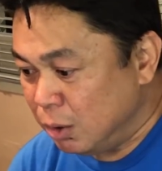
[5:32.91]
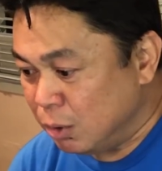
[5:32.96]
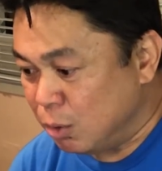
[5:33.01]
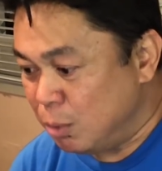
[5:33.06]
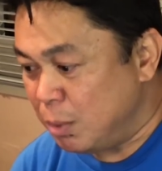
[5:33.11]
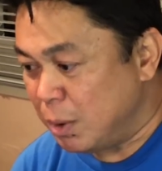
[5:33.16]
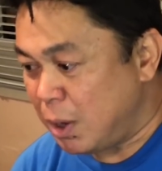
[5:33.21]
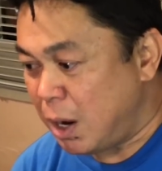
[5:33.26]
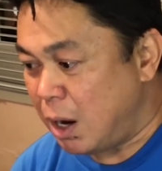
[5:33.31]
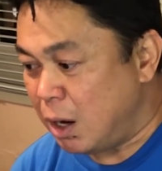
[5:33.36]

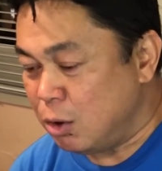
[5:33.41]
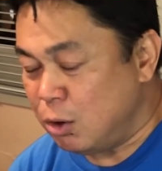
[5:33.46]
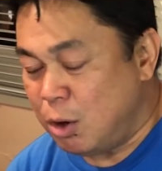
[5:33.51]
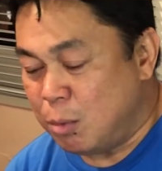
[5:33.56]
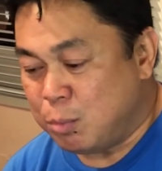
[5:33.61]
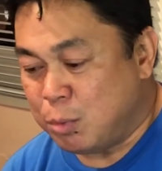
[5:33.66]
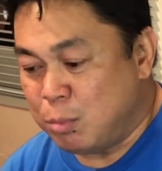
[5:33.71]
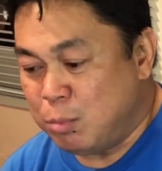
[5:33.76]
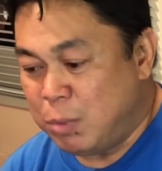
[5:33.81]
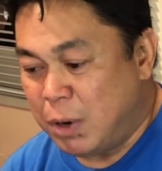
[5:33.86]
kung magkakaroon
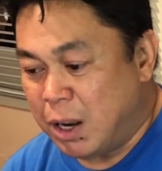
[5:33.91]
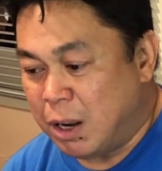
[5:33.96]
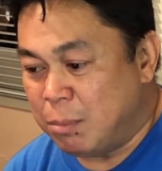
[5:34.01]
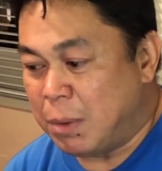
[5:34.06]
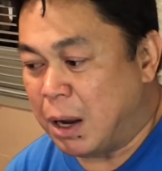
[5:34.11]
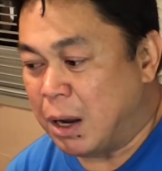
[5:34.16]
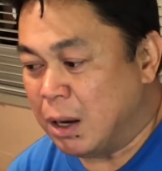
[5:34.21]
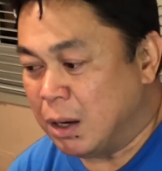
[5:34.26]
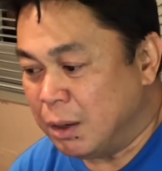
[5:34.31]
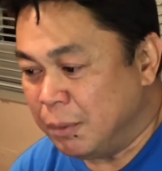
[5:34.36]
ng
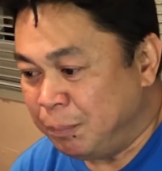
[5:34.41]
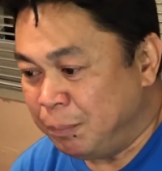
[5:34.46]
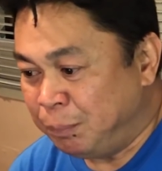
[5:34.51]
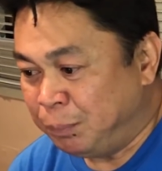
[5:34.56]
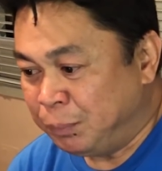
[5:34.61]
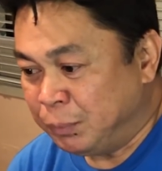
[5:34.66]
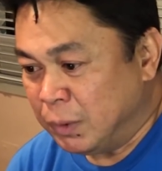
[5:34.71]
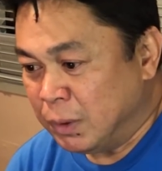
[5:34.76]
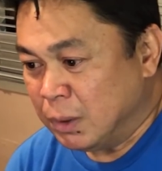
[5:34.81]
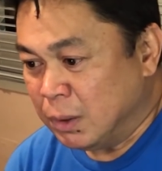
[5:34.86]
problema,
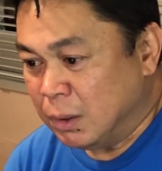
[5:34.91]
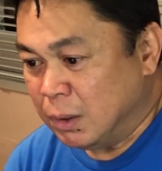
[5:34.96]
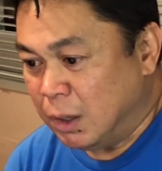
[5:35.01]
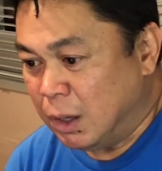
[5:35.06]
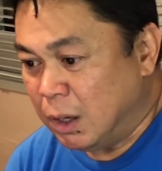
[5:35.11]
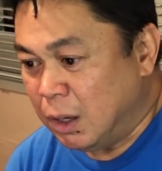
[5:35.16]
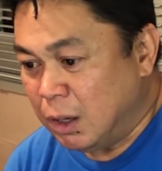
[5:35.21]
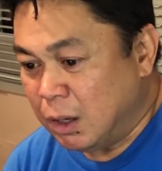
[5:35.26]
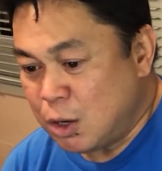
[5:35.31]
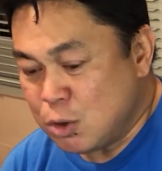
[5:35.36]

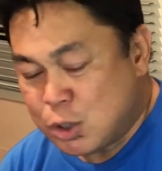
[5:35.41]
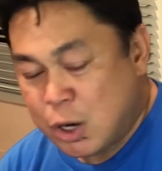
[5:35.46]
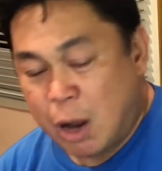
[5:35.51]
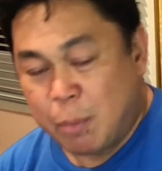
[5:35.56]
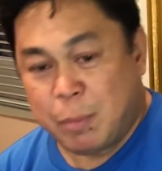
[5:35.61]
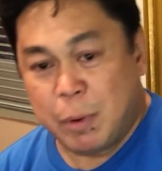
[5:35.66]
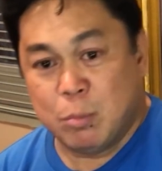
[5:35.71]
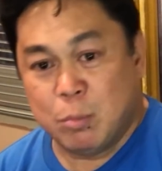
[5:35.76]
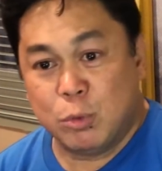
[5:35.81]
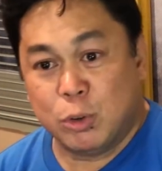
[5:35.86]
eh,
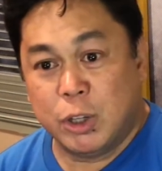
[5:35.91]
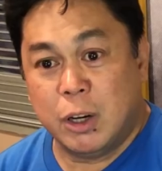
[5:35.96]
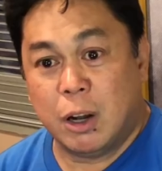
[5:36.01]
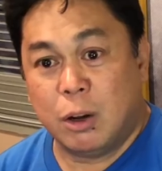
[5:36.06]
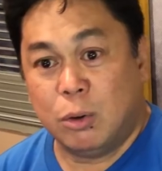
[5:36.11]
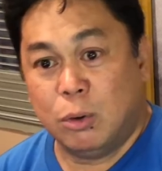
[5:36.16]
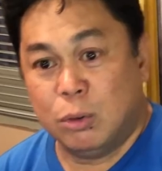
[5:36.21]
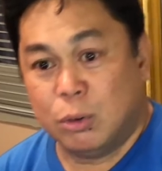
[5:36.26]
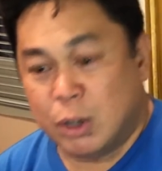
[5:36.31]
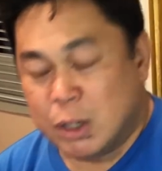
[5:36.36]
kausapin mo din
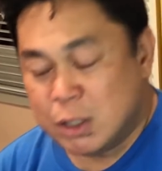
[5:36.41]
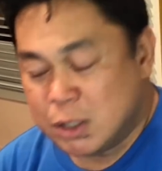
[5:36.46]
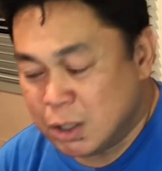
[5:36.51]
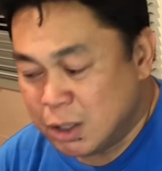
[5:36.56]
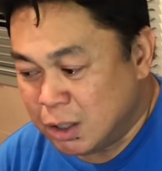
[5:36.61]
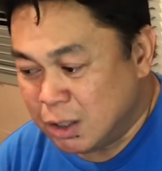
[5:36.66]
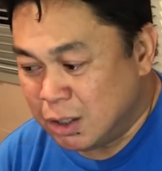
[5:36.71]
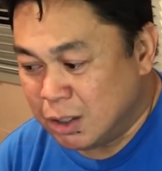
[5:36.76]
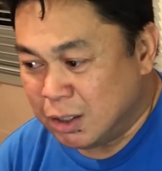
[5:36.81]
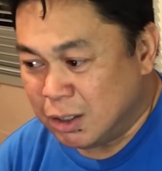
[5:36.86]
ako
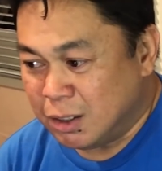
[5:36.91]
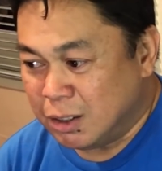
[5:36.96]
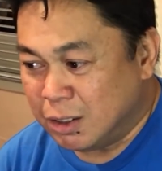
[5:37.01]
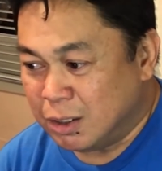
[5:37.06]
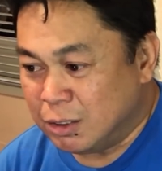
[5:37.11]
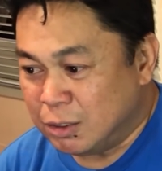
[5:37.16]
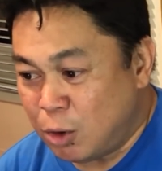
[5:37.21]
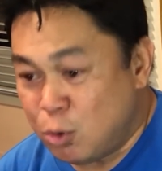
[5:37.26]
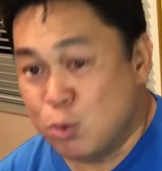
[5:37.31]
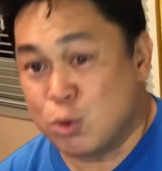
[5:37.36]
kasi
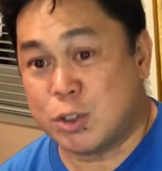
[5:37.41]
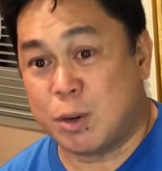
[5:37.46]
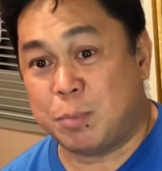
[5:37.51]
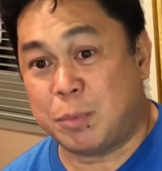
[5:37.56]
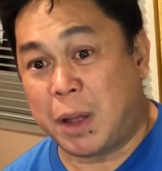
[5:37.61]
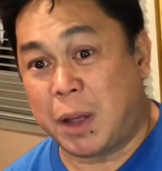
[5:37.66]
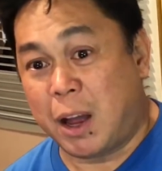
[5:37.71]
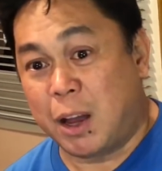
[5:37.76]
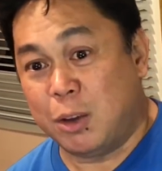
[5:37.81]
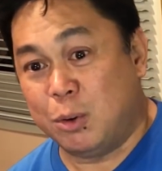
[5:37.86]
nag
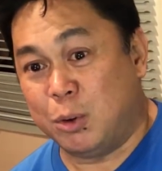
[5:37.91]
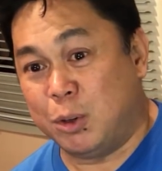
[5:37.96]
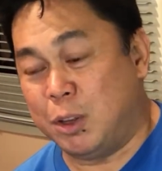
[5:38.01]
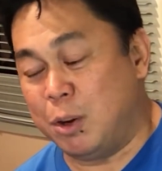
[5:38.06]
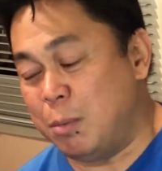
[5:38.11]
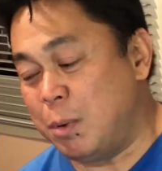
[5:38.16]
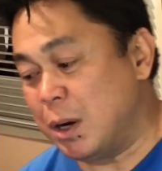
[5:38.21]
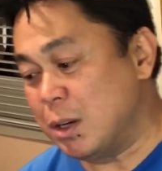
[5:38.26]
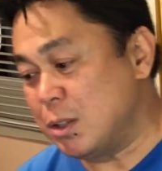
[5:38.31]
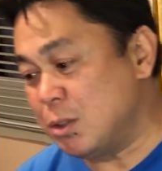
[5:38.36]
usap tayo eh,
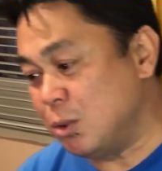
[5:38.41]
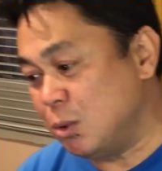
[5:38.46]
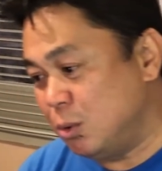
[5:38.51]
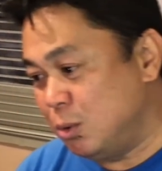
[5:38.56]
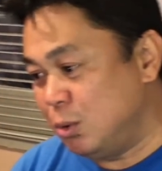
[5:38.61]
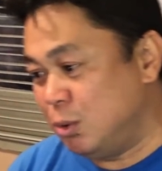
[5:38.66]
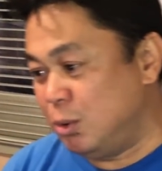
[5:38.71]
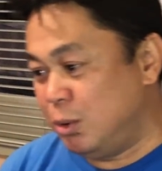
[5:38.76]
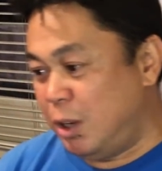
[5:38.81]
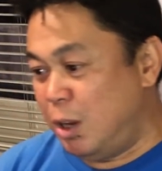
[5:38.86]
di ba? So,
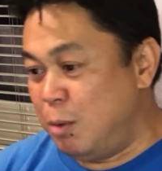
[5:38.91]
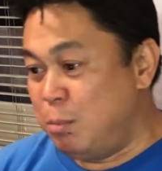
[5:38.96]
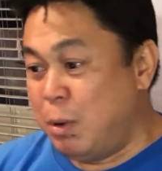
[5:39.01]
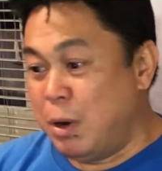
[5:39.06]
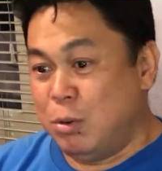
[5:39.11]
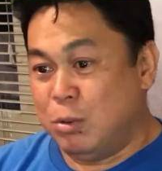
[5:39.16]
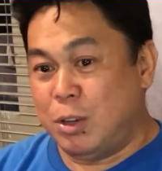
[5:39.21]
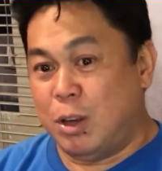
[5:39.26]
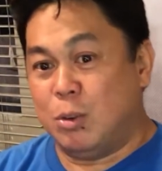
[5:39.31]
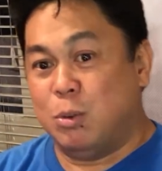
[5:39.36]
iba
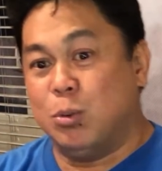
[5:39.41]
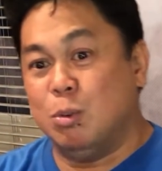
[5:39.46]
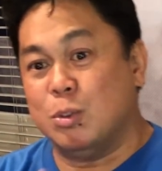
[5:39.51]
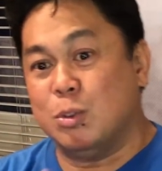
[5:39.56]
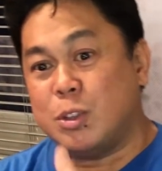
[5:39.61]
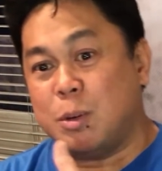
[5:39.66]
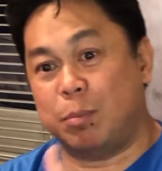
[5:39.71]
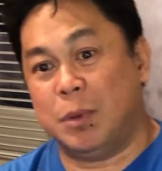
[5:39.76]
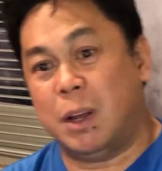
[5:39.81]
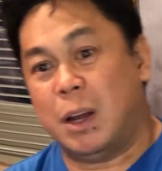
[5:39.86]
yung
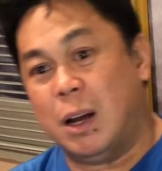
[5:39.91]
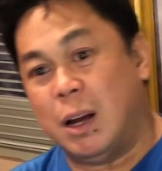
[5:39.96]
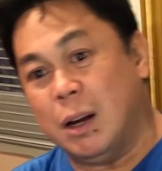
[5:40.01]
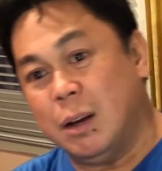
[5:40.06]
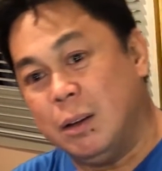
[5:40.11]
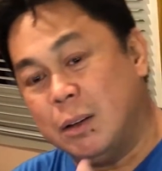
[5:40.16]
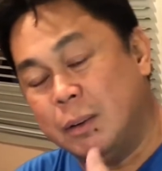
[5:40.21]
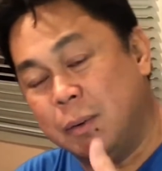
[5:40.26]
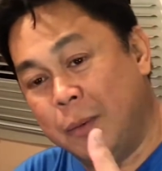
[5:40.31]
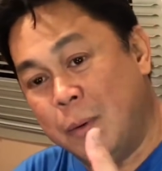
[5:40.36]
nag-uusap ng
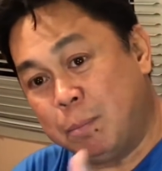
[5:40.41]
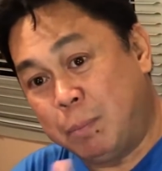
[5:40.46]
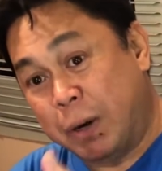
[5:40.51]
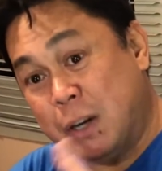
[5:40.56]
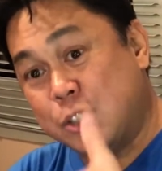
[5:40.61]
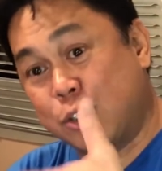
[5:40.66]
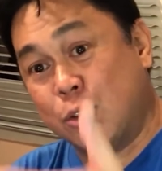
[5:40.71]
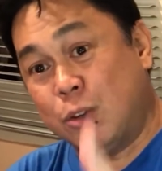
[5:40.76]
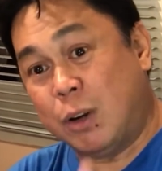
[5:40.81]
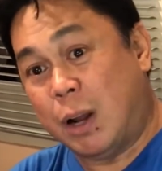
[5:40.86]

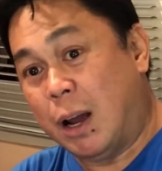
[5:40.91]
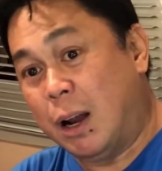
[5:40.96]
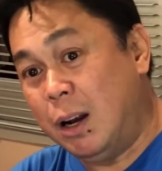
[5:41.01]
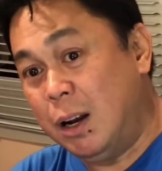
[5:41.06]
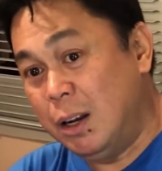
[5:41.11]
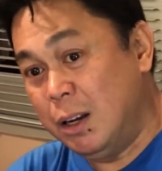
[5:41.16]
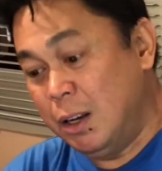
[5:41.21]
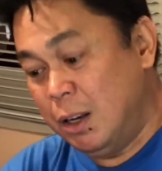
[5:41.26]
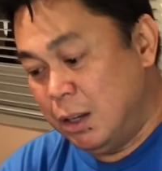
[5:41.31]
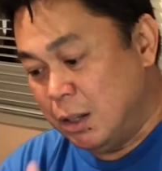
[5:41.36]
personal
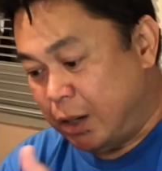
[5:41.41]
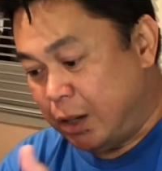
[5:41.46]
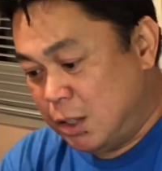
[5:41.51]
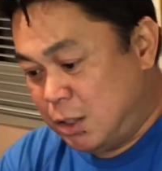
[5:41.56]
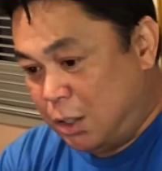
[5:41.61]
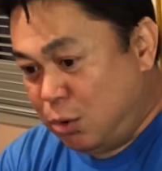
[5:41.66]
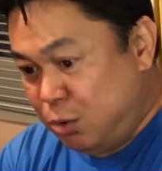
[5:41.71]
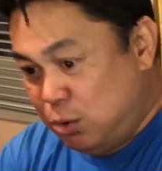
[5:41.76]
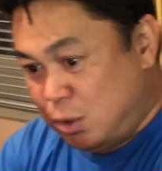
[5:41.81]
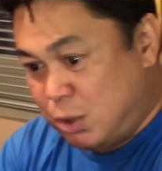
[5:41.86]

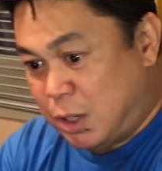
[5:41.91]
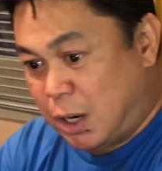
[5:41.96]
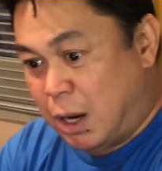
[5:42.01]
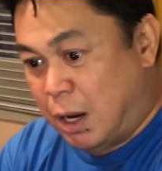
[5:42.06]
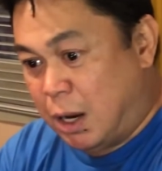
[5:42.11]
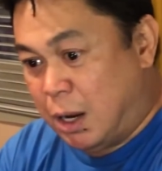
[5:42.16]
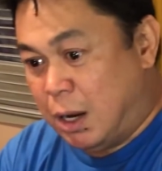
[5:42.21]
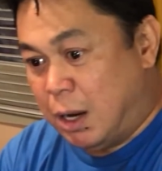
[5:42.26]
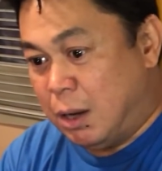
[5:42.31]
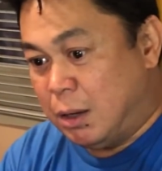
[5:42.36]
kaysa dun
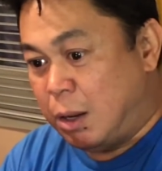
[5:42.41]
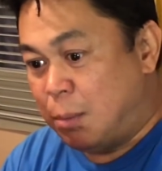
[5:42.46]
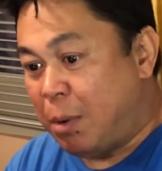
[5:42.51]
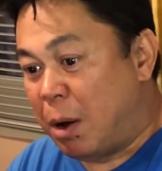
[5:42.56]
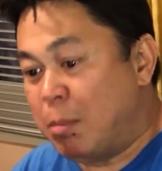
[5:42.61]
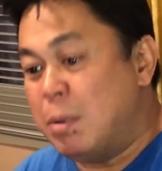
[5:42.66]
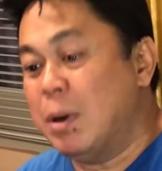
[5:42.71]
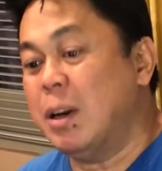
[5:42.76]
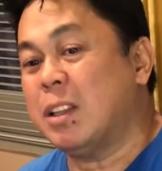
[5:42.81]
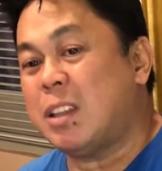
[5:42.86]
sa
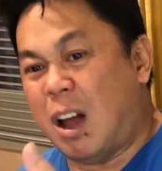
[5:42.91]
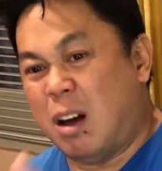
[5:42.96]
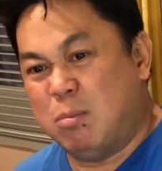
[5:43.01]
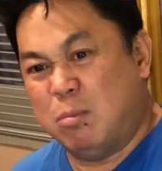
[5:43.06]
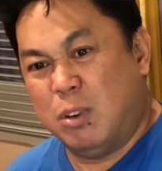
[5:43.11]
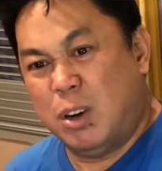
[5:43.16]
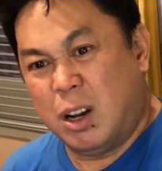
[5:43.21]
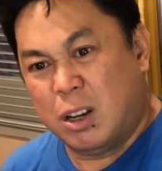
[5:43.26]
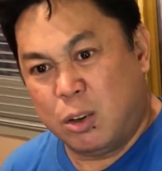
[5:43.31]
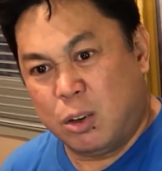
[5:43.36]
nababalitaan
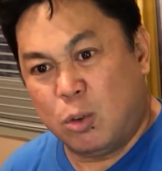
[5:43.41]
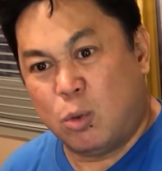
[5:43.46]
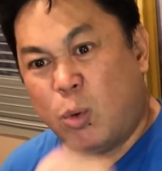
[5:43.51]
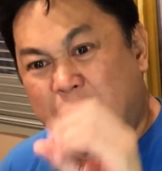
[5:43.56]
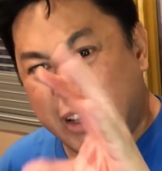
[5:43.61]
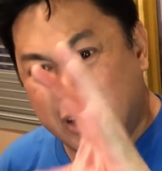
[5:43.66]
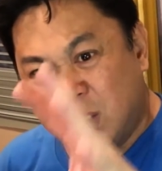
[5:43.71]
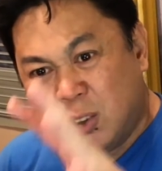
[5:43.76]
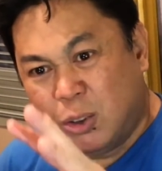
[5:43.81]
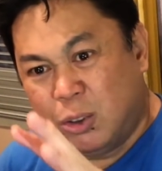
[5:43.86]
mo lang yung
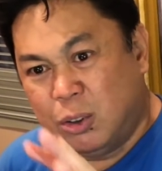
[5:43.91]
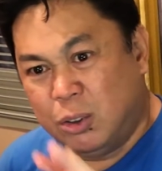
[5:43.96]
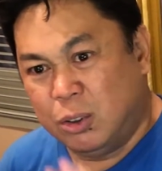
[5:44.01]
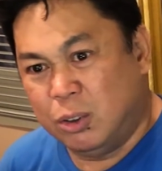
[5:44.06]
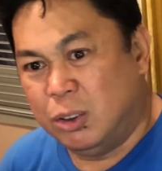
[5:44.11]
kwento.